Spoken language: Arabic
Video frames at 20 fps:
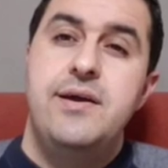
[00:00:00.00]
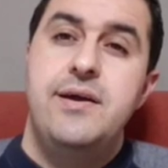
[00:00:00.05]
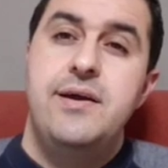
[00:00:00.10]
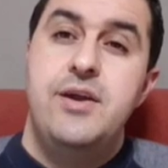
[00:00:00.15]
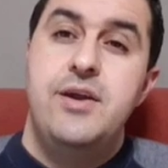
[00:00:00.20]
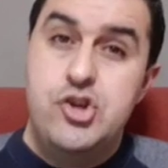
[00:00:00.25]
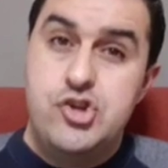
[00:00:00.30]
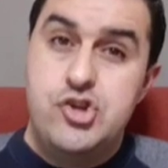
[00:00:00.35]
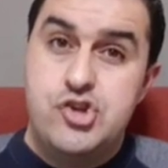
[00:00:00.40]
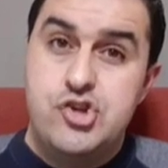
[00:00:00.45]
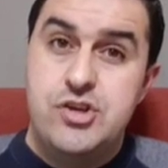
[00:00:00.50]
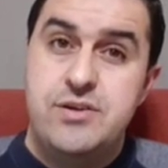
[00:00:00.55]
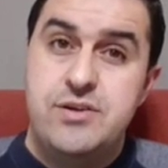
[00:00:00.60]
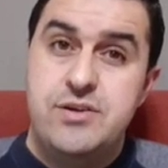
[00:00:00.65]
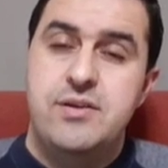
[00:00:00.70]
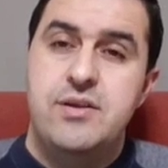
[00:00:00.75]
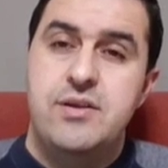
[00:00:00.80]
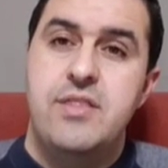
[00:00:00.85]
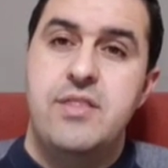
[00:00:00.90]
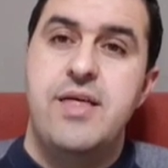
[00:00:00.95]
الجن
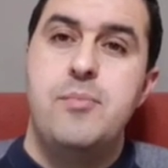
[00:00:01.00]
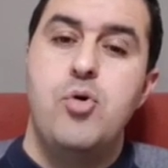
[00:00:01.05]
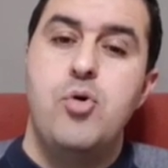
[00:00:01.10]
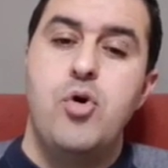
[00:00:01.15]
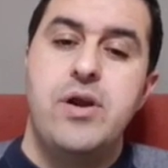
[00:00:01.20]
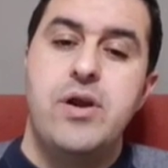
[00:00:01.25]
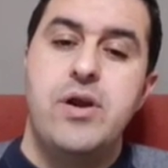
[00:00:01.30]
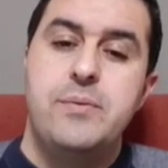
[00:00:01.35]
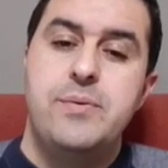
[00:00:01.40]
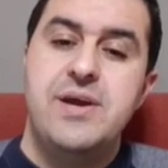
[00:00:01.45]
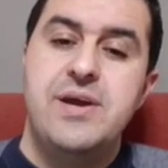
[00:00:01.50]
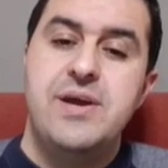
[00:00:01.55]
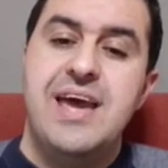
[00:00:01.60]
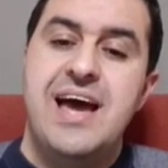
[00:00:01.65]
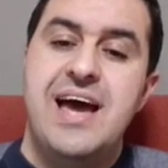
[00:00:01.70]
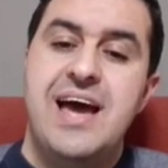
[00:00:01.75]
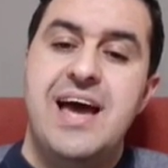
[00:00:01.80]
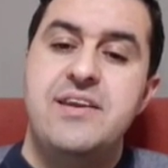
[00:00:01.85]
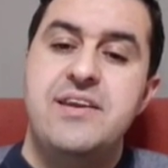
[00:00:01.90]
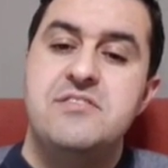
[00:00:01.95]
ضم غربي
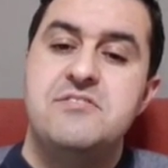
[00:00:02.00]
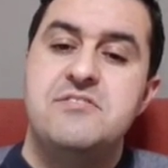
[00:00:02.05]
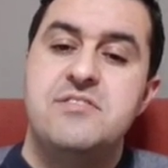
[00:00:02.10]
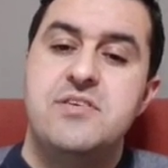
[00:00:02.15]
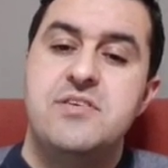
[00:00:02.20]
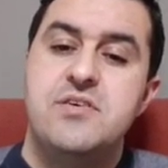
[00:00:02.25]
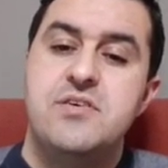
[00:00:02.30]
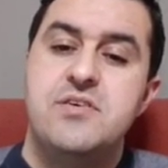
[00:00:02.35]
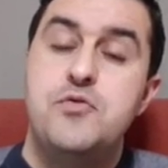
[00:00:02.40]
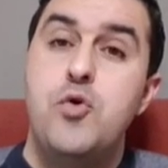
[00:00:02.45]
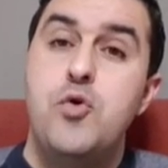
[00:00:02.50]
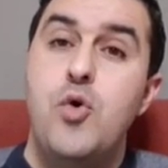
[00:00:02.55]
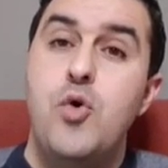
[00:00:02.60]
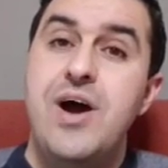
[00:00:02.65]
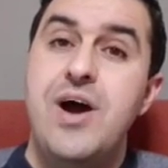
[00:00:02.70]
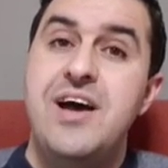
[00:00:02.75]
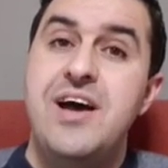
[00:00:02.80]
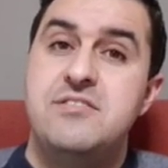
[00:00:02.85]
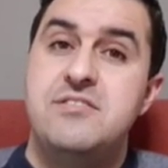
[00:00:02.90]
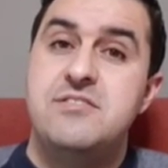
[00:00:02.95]
قناص
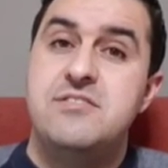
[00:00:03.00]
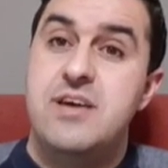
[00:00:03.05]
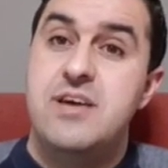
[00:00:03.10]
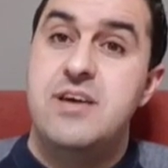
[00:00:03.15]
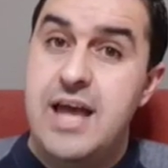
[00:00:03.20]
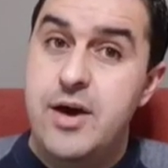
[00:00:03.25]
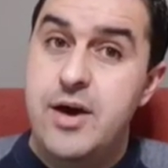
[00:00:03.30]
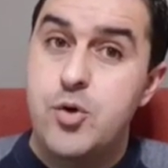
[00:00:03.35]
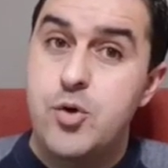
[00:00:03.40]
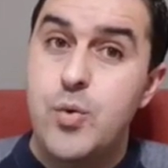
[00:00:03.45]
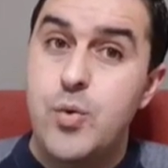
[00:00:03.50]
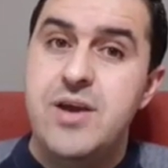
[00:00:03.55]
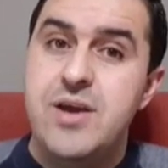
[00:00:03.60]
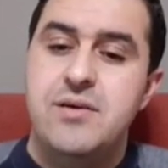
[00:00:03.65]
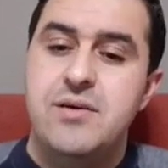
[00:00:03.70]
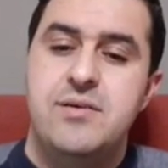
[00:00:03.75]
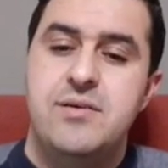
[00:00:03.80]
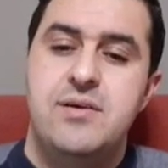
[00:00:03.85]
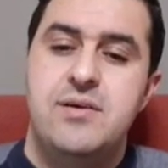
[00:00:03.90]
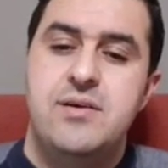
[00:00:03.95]
فؤاد العروي
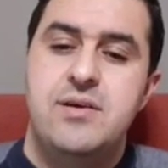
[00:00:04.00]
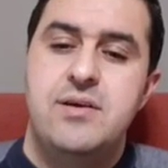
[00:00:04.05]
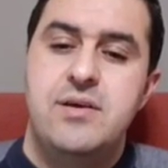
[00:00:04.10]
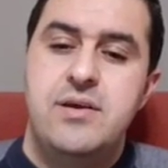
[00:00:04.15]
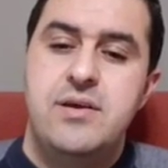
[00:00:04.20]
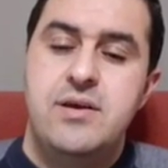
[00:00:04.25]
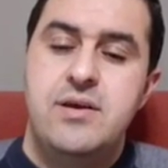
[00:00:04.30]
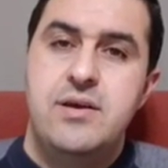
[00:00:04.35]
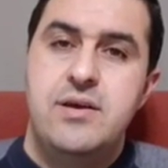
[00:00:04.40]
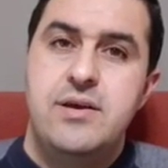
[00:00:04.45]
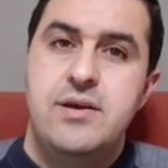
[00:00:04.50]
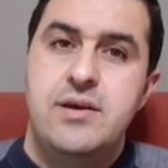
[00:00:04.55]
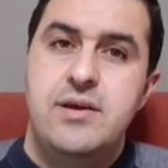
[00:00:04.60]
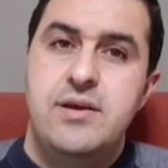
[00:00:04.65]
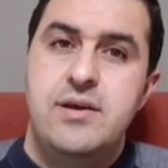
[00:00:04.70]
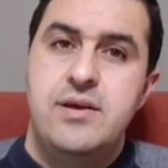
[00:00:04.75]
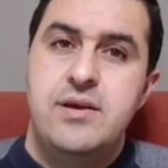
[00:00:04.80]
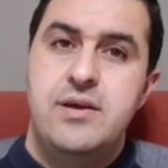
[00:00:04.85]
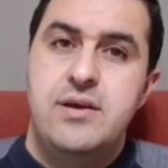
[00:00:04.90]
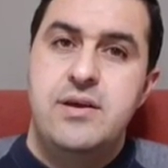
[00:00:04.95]

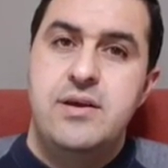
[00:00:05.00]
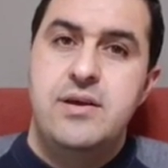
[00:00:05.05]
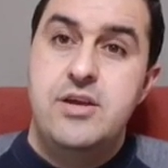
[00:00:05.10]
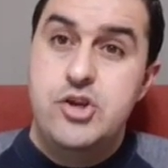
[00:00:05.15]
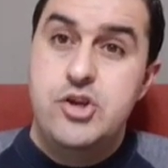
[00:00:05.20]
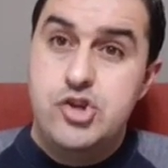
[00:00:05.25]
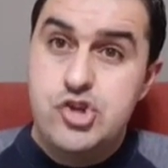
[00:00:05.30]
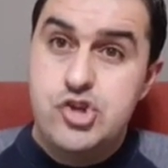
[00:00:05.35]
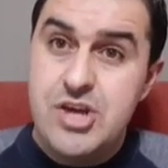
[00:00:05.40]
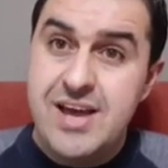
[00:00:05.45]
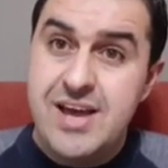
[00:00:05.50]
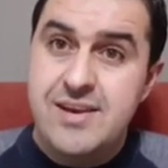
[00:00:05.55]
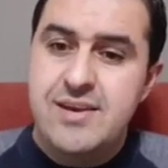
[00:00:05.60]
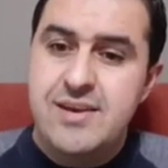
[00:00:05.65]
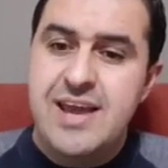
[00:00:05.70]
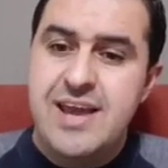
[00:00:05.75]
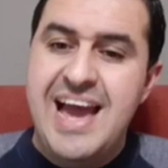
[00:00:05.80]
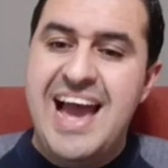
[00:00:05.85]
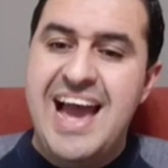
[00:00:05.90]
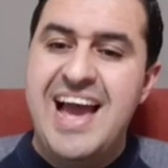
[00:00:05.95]
يجن
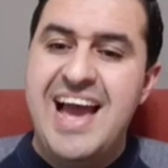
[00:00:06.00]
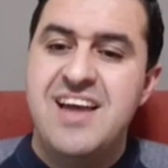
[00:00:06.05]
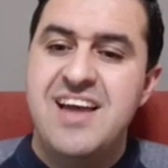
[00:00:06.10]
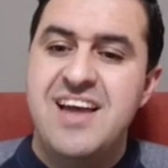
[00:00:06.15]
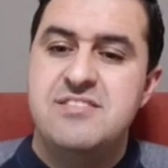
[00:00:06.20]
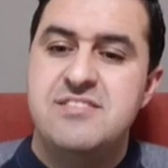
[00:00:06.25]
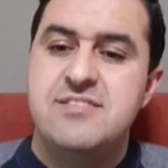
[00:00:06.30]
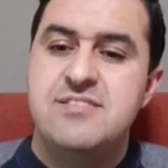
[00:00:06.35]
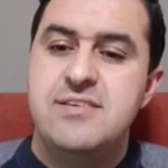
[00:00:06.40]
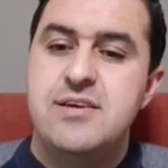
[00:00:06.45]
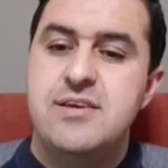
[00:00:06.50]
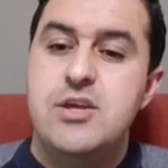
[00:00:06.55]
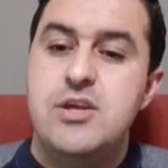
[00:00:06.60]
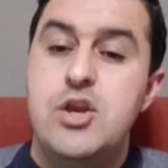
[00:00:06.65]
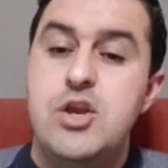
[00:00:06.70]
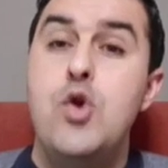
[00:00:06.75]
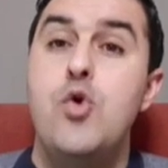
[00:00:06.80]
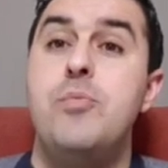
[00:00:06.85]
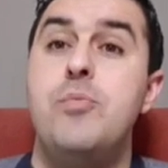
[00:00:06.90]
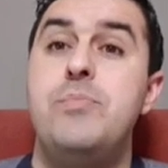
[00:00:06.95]
أحد
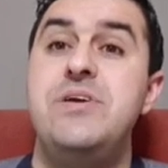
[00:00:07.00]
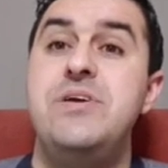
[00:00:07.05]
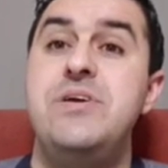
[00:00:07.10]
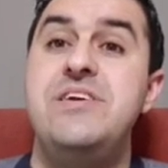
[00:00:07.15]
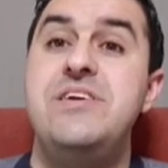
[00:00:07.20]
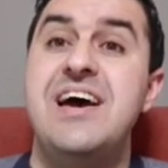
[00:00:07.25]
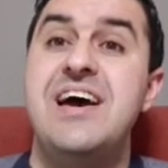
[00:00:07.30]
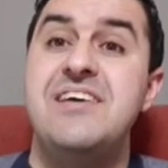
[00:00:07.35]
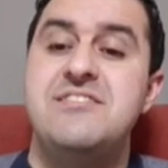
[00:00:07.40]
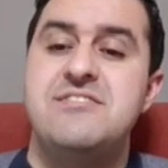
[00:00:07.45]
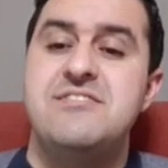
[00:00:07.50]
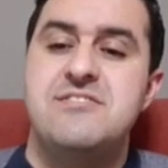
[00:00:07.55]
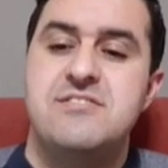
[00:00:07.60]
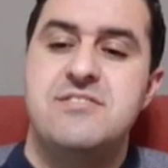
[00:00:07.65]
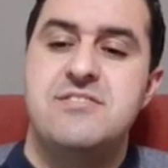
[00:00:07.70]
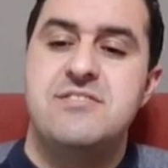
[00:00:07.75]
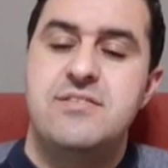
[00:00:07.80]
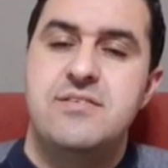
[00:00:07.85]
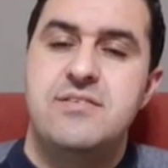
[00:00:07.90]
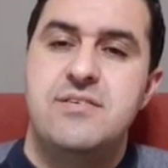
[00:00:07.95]
لوبيات
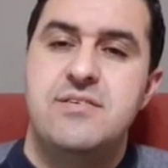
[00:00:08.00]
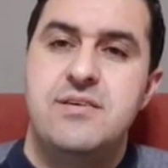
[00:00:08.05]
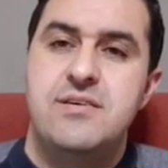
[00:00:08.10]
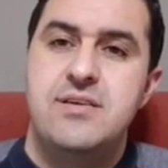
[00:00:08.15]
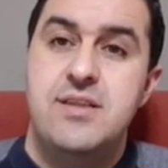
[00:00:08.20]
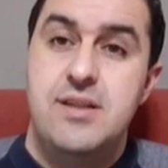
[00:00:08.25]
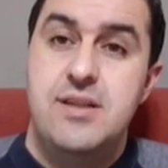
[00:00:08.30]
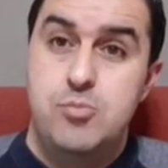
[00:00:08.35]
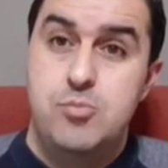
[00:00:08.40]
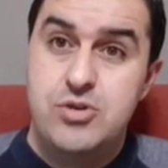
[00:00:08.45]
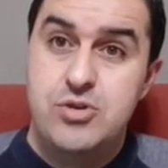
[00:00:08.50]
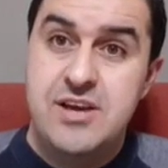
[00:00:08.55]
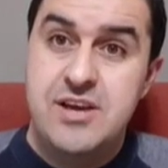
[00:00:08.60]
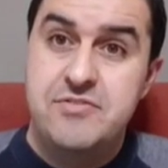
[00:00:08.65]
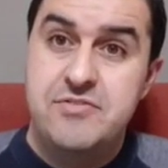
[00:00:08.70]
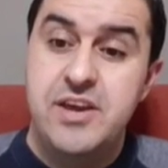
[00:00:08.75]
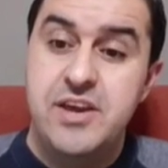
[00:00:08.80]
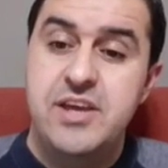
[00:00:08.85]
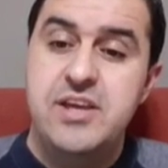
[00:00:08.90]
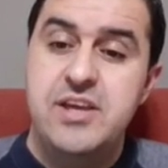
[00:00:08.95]

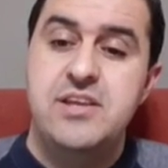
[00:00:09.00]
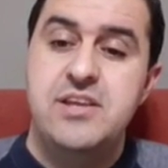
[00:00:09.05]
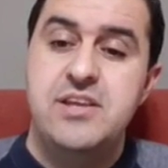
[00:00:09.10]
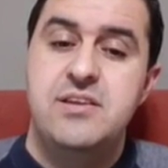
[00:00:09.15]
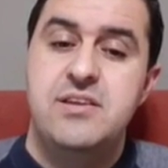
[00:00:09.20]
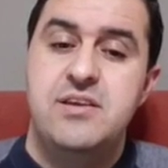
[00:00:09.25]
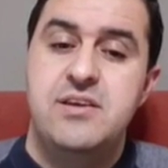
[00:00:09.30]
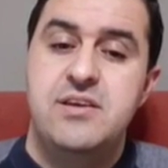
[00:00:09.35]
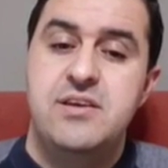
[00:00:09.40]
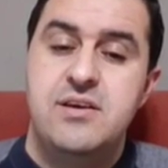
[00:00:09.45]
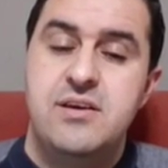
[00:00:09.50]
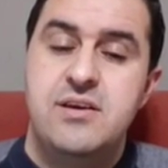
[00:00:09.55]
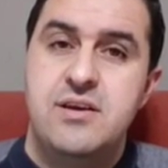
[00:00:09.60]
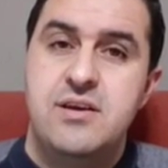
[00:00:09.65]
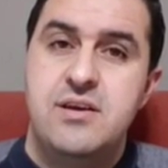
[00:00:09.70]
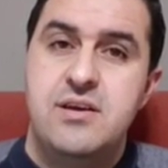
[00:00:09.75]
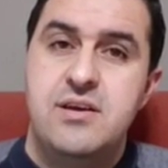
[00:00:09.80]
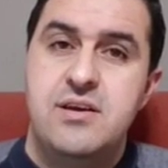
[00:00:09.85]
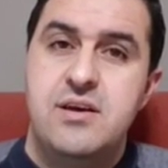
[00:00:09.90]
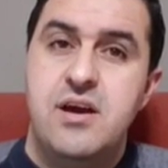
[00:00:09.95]
المدافعين
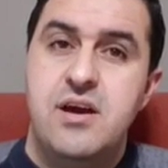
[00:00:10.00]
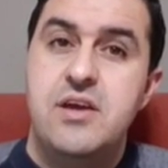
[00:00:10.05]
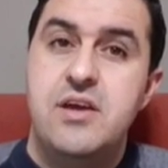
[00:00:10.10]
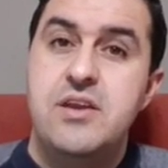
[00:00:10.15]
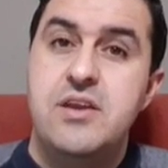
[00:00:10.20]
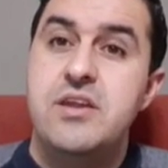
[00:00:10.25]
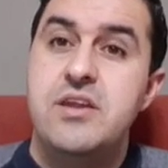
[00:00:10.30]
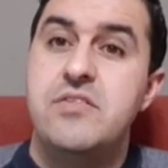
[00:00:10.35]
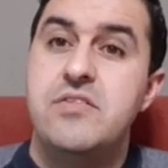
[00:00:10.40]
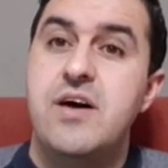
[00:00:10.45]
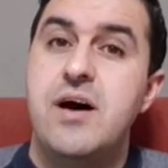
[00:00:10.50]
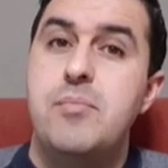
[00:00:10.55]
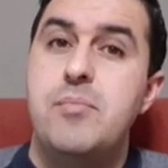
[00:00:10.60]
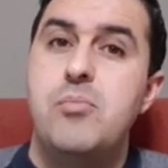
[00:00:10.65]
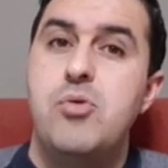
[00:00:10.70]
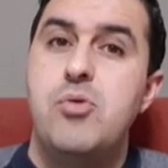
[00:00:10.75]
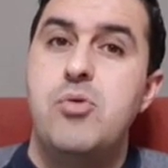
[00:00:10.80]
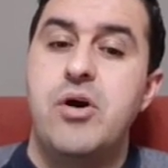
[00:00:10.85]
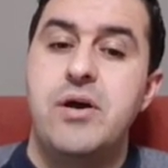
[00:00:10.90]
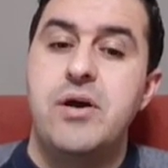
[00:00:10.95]
خل النظام
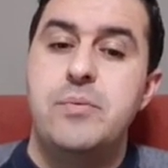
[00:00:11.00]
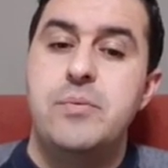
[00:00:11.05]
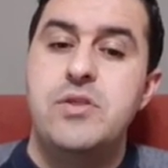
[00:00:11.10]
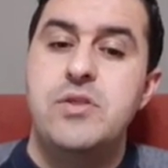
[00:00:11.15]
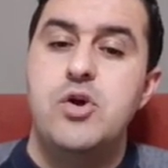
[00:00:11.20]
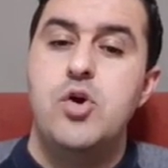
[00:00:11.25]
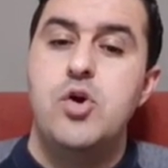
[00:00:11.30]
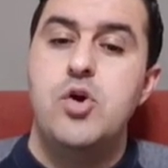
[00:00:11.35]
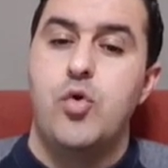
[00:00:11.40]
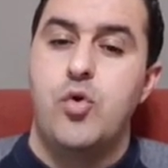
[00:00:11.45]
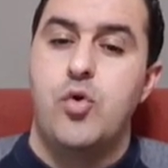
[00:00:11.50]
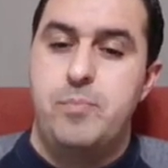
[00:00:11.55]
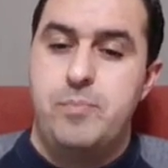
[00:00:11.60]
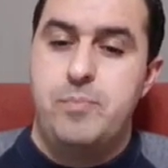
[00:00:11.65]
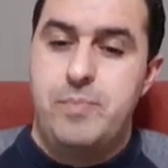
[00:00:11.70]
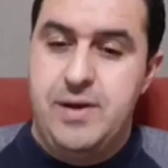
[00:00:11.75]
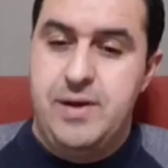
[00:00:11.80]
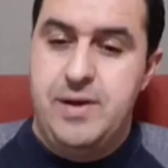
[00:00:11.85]
مغربي ذي أوروبا